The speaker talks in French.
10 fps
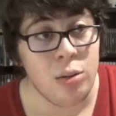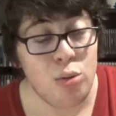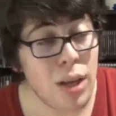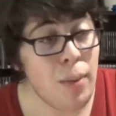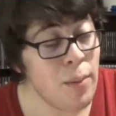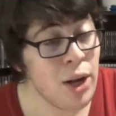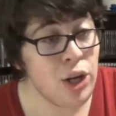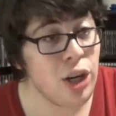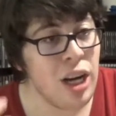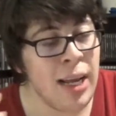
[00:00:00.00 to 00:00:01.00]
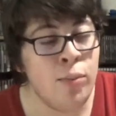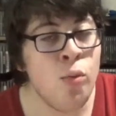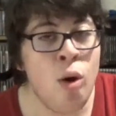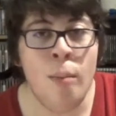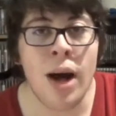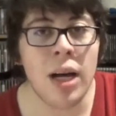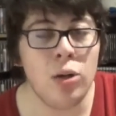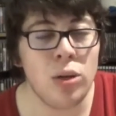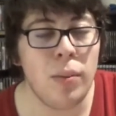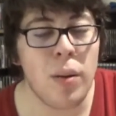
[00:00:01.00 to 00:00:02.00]
Tout simplement, les mots me
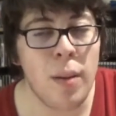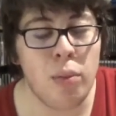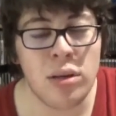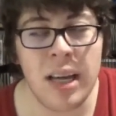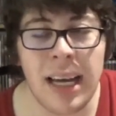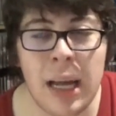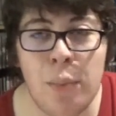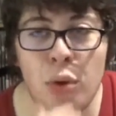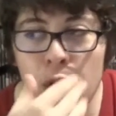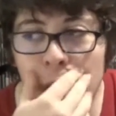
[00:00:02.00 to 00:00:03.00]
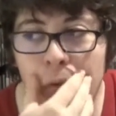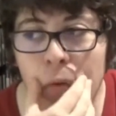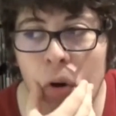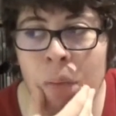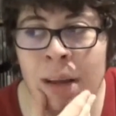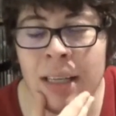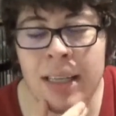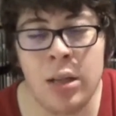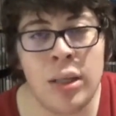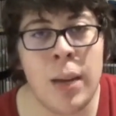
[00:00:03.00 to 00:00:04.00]
manquent tout simplement pour dire à quel point je vous
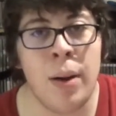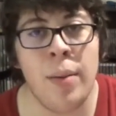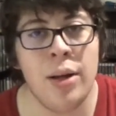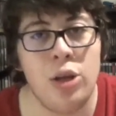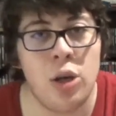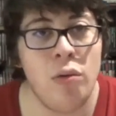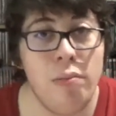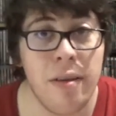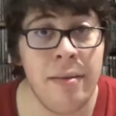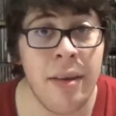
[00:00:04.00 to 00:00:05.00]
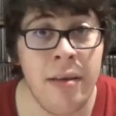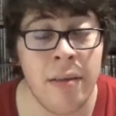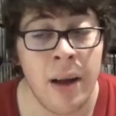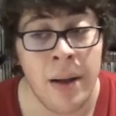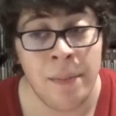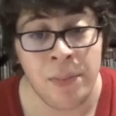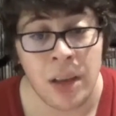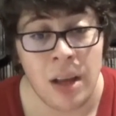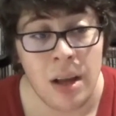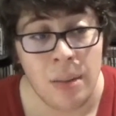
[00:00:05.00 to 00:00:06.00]
remercie tout simplement de ce que vous me faites vivre.
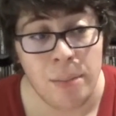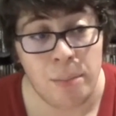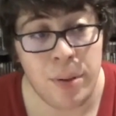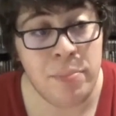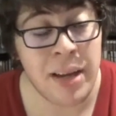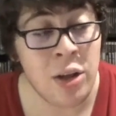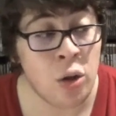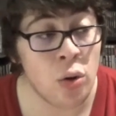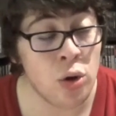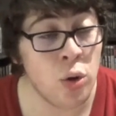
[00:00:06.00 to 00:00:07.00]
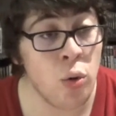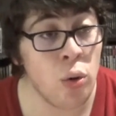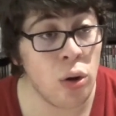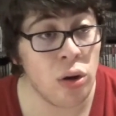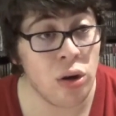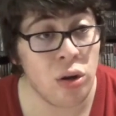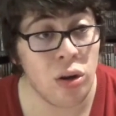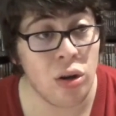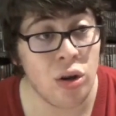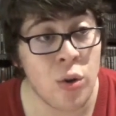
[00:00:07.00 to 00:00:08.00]
Puis peut-être un jour,
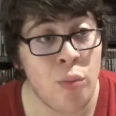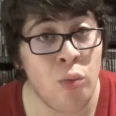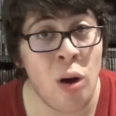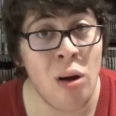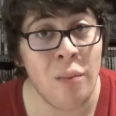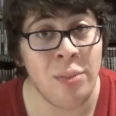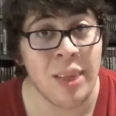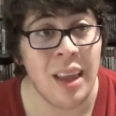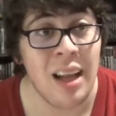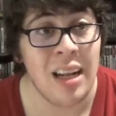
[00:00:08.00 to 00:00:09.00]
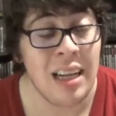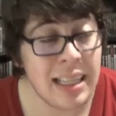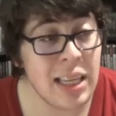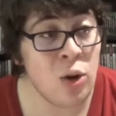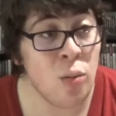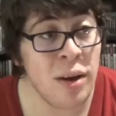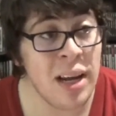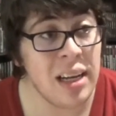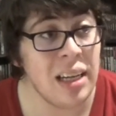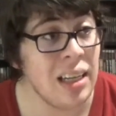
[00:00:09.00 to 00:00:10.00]
je vais pouvoir laisser
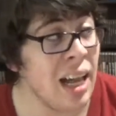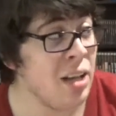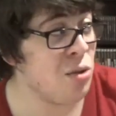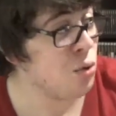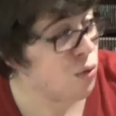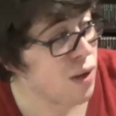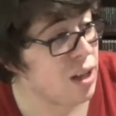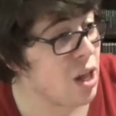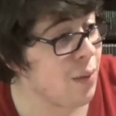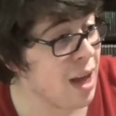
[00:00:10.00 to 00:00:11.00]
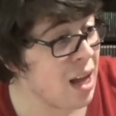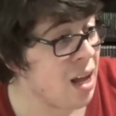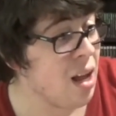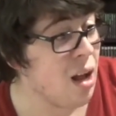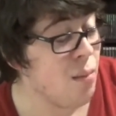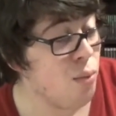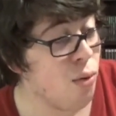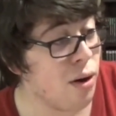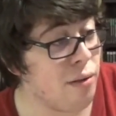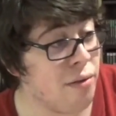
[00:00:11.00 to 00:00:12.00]
tomber l'aide du gouvernement
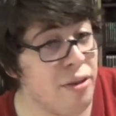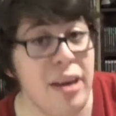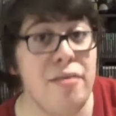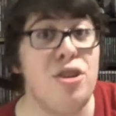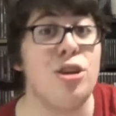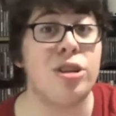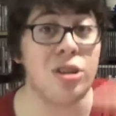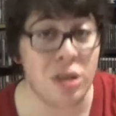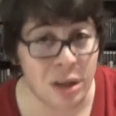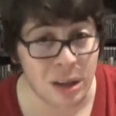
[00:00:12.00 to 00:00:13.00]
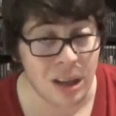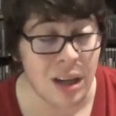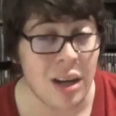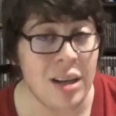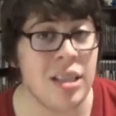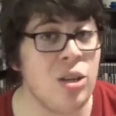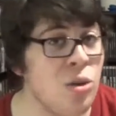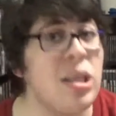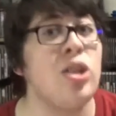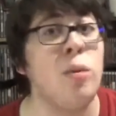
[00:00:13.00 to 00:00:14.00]
pour vivre de tout ça. Et c'est
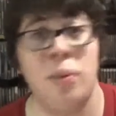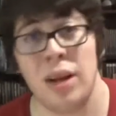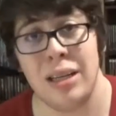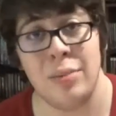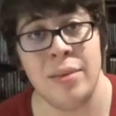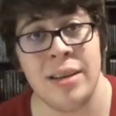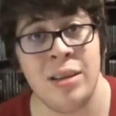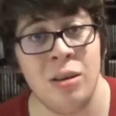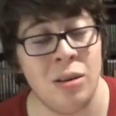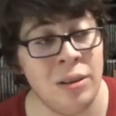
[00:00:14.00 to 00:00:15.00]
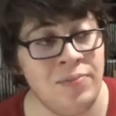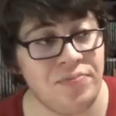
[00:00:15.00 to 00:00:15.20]
sûr que ce ne sera pas dans l'immédiat.